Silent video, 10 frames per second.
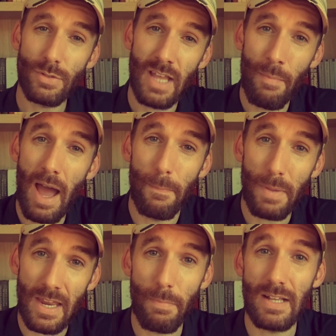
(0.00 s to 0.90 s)
เราสามารถเป
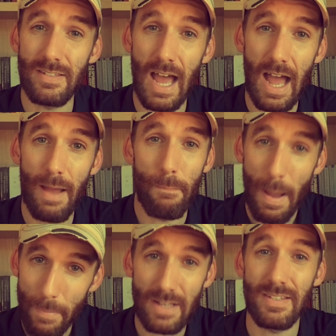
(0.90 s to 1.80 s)
ลี่ยนภาษาปรั
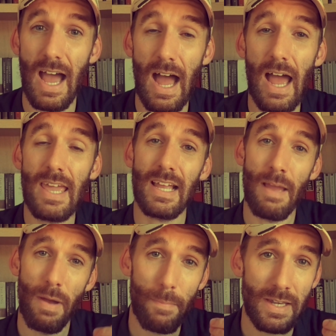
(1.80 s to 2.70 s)
บภาษาให้กลาย
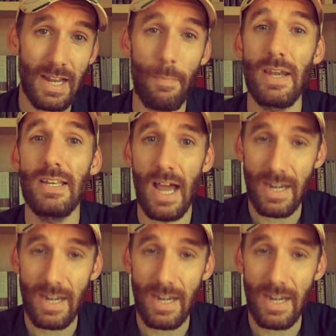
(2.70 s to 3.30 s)
มาเป็นคำอธิษฐาน